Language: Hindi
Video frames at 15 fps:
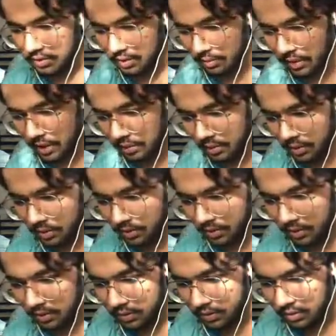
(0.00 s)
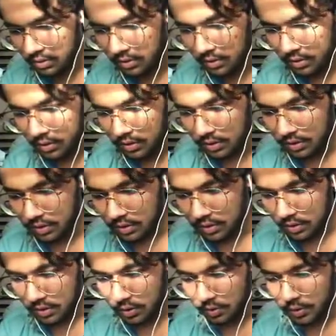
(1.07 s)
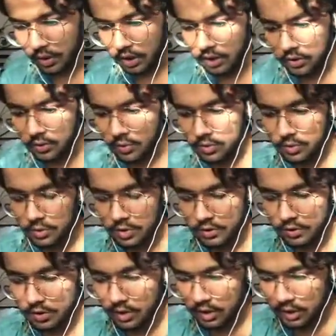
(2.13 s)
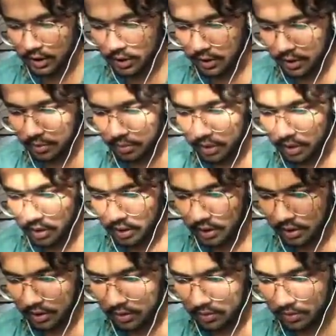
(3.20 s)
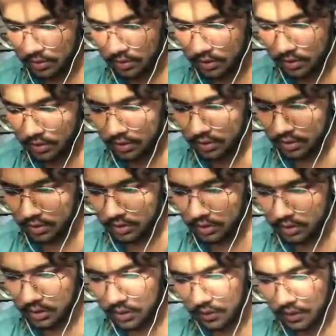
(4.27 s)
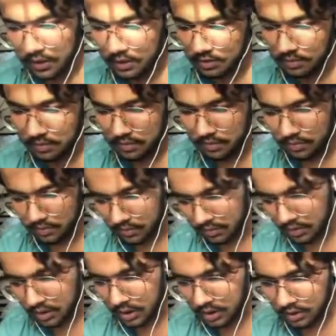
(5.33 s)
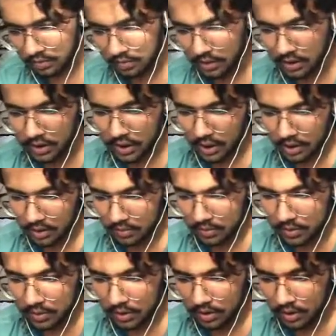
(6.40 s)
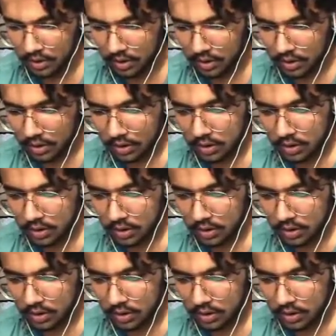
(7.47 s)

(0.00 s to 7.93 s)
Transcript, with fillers: आए सप्लाई बॉक्स ओ भाई ये तो सीधा सीधा ग्रेनेड मार रहे हैं इसमें से ये वाली गन मिल जाए ना मुझे